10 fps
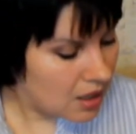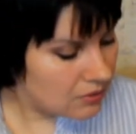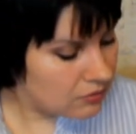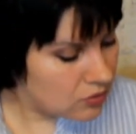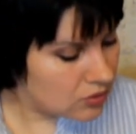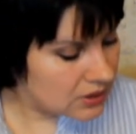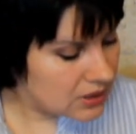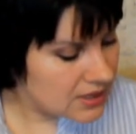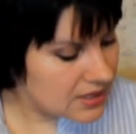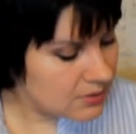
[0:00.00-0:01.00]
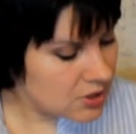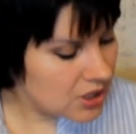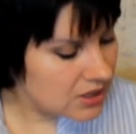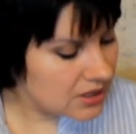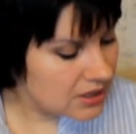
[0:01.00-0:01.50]
Вот,
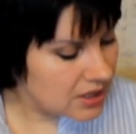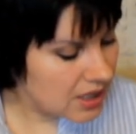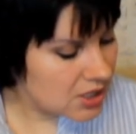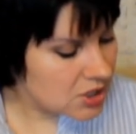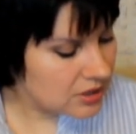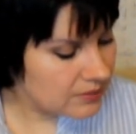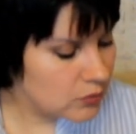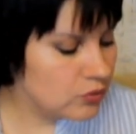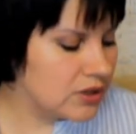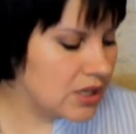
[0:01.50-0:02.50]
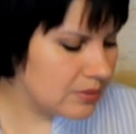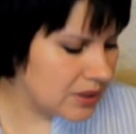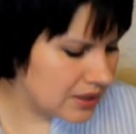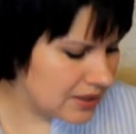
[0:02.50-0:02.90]
замечательно. Дальше, ну, витамин